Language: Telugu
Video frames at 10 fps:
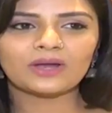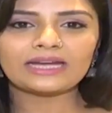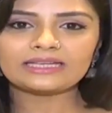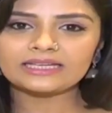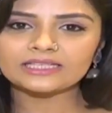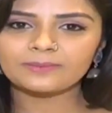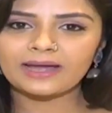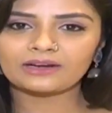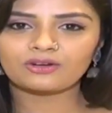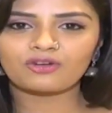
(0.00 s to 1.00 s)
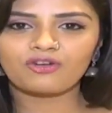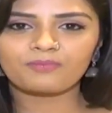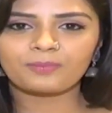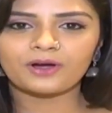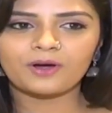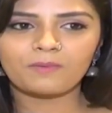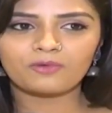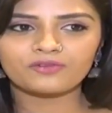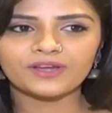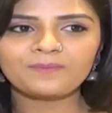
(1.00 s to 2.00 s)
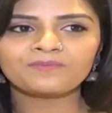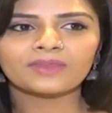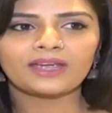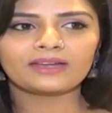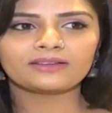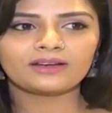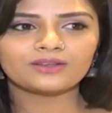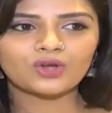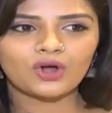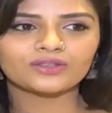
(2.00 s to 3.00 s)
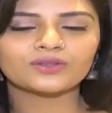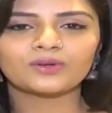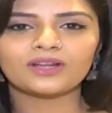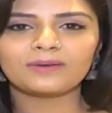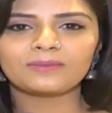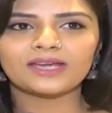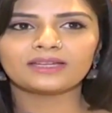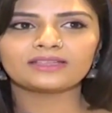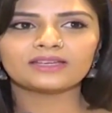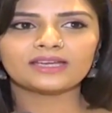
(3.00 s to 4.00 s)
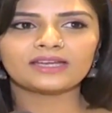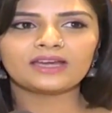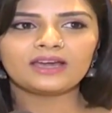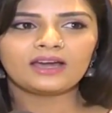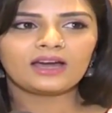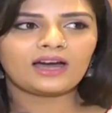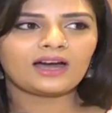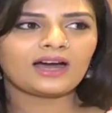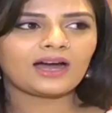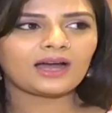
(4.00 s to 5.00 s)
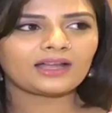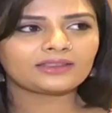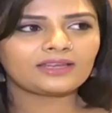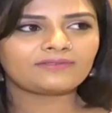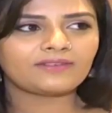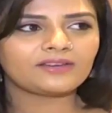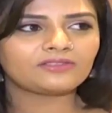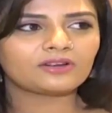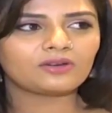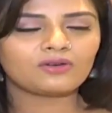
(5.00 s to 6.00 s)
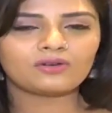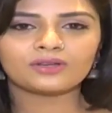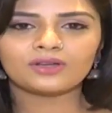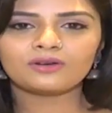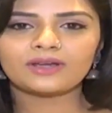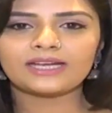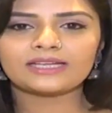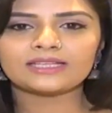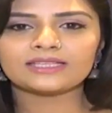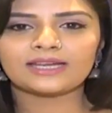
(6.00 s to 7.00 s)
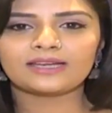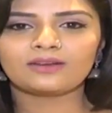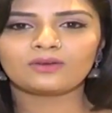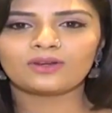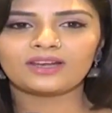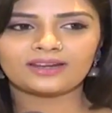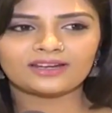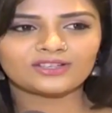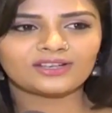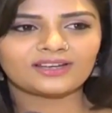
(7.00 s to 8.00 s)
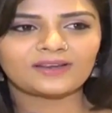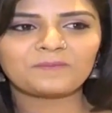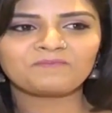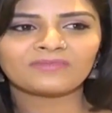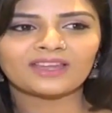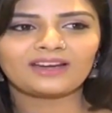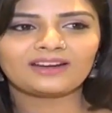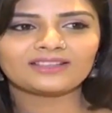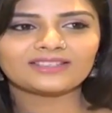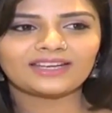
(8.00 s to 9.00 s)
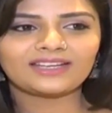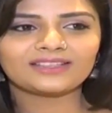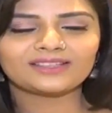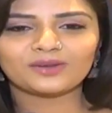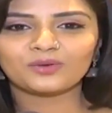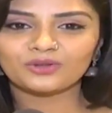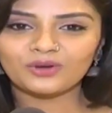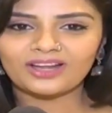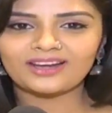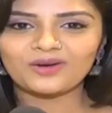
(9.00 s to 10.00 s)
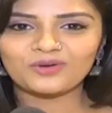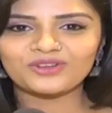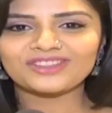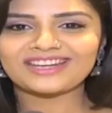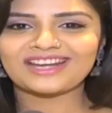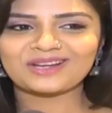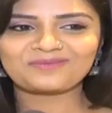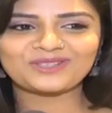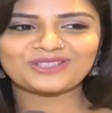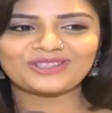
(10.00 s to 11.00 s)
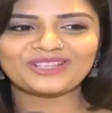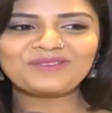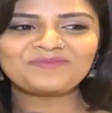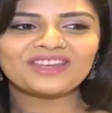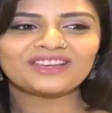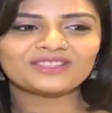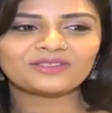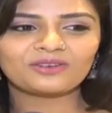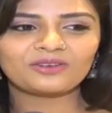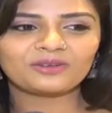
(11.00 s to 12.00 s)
సో ఎయిటీస్ బ్యాక్ డ్రాప్ మూవీ అండ్ సాంగ్స్ కూడా మీ అందరికీ uh, అదే ఫ్లేవర్లో యూనో ఎయిటీస్ స్టైల్లో ఇళయరాజా గారి uh, స్టైల్ ఏదైతే ఉందో అలా ఉంటుందని నాకు అనిపిస్తుంది సో